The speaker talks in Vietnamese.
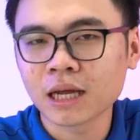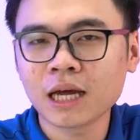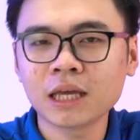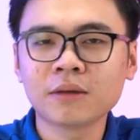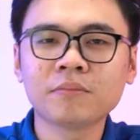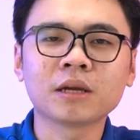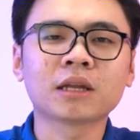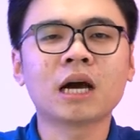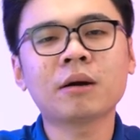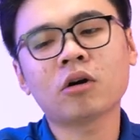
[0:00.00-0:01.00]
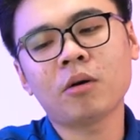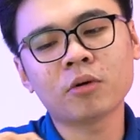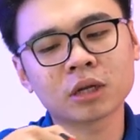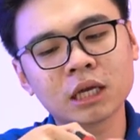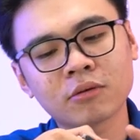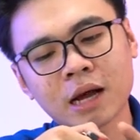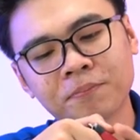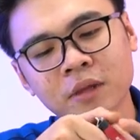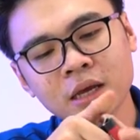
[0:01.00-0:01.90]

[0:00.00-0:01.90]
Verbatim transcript: ở đây mình đã có một kit RAM